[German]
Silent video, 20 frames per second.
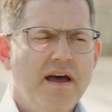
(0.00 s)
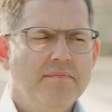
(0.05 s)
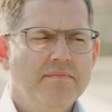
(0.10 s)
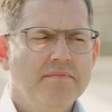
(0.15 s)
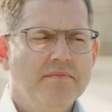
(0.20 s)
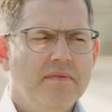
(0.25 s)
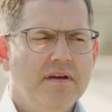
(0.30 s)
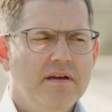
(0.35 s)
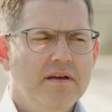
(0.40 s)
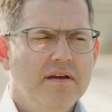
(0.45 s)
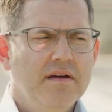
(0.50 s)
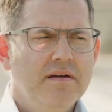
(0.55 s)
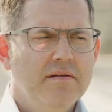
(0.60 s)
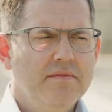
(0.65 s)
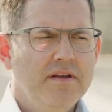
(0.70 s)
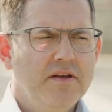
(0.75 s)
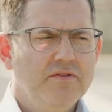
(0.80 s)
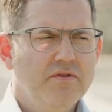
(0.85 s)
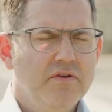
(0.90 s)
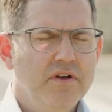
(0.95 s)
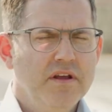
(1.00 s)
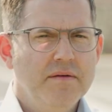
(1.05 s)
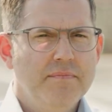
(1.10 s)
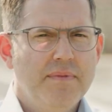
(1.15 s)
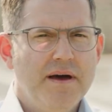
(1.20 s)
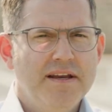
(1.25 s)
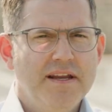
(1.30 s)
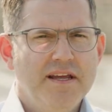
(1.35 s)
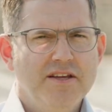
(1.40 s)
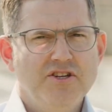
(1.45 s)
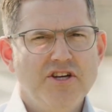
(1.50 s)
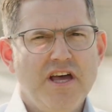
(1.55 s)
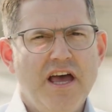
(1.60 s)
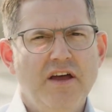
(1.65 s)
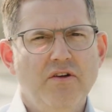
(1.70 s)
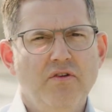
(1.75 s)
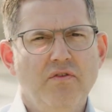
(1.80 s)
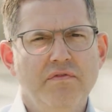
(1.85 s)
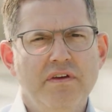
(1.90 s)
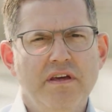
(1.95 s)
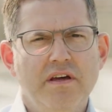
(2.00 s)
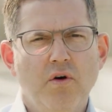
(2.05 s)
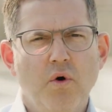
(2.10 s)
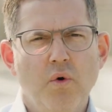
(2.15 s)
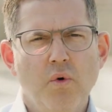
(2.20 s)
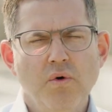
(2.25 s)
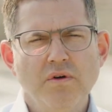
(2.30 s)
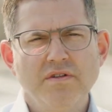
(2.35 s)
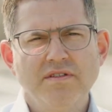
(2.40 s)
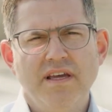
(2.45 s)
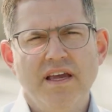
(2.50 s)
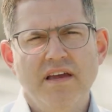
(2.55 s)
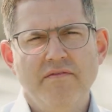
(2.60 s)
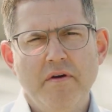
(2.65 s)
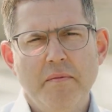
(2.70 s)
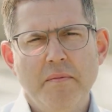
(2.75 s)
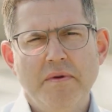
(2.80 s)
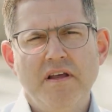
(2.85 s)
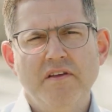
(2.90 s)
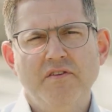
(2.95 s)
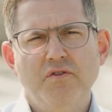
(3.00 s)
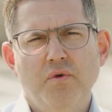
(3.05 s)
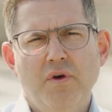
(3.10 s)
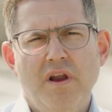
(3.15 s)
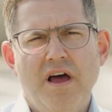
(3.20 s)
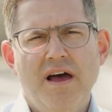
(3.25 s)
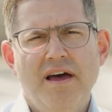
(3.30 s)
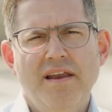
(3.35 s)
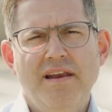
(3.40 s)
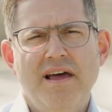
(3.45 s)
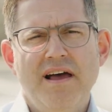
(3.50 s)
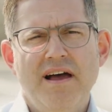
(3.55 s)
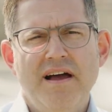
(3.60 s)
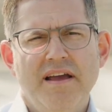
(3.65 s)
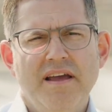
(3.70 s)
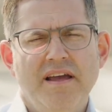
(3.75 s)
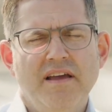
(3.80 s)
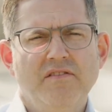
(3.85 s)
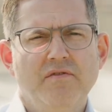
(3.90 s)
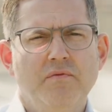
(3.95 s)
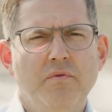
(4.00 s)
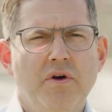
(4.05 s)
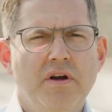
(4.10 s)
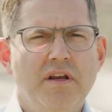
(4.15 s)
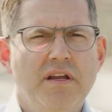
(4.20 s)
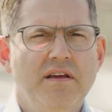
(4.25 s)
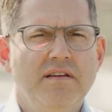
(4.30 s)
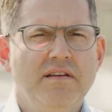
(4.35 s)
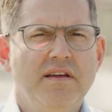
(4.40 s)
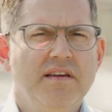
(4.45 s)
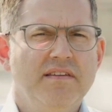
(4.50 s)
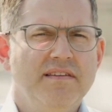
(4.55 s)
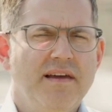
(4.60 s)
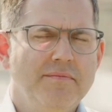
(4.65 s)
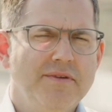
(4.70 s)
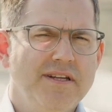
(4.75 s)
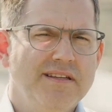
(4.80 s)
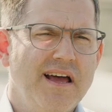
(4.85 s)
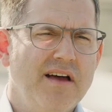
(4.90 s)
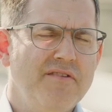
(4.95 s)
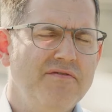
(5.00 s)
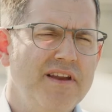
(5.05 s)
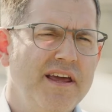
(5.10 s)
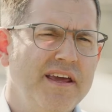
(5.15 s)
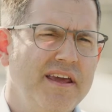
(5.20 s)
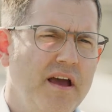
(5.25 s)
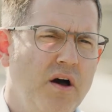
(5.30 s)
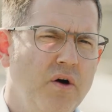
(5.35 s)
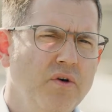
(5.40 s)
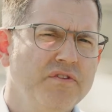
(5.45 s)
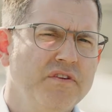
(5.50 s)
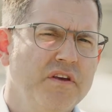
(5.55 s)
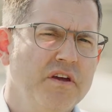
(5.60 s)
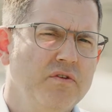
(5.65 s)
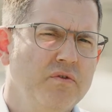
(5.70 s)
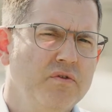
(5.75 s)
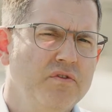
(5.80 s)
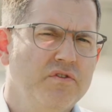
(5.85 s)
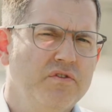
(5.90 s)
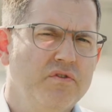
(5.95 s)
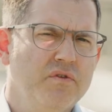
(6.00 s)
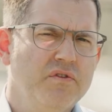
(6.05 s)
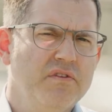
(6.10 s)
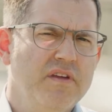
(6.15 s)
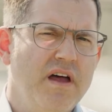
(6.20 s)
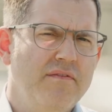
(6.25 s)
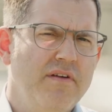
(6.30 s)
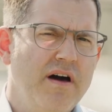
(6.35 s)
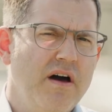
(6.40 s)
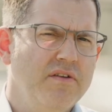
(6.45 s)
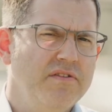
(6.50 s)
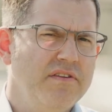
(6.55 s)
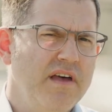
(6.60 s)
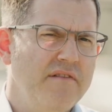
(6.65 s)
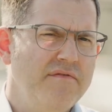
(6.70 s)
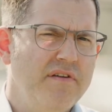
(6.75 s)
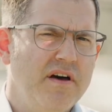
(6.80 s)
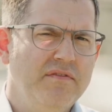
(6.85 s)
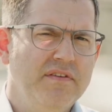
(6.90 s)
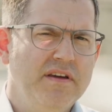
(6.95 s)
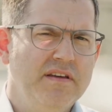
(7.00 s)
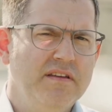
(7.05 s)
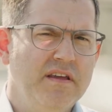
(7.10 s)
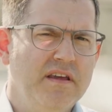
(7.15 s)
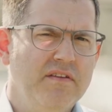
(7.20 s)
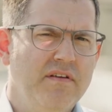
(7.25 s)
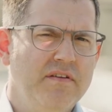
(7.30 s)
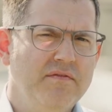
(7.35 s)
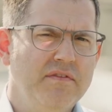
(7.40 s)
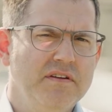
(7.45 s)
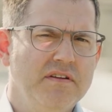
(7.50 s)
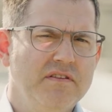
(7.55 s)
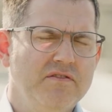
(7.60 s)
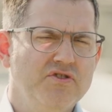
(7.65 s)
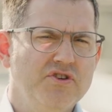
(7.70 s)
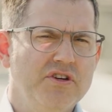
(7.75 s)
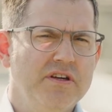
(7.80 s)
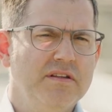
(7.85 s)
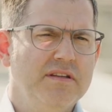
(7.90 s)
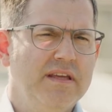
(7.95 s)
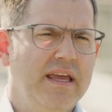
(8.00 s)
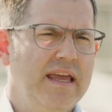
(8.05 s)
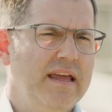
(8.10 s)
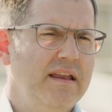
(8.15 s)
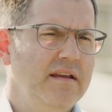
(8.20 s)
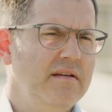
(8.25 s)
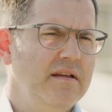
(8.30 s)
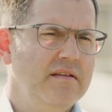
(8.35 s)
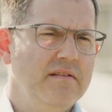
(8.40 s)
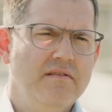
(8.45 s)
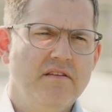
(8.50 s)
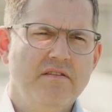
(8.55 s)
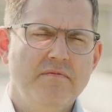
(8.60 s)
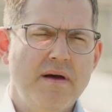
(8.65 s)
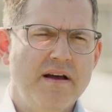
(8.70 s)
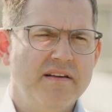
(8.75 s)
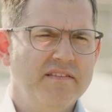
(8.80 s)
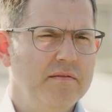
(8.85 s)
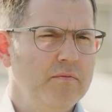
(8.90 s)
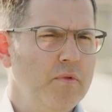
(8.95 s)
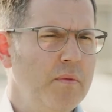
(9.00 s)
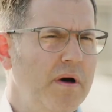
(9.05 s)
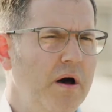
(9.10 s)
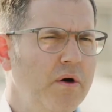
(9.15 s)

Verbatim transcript: haben äh, natürlich bei der Entscheidung, wie groß gehen wir mit der Solaranlage, jetzt wirklich die gesamte Dachfläche ausgenutzt. Und da war uns einfach wichtig, wenn wir diesen Schritt gehen, das Maximum